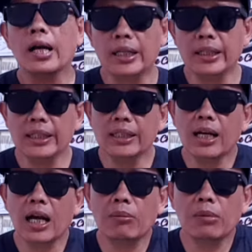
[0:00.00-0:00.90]
kali ini
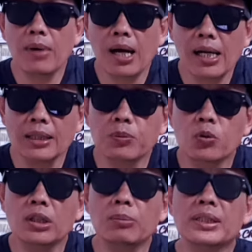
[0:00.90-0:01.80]
kita akan membahas
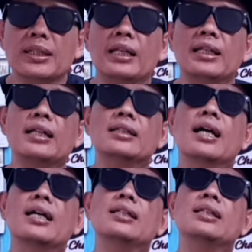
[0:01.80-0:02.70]
mungkin pertandingan
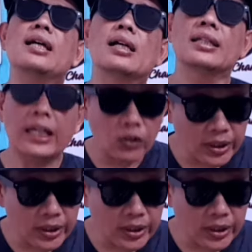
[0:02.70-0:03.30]
dari eh, Liga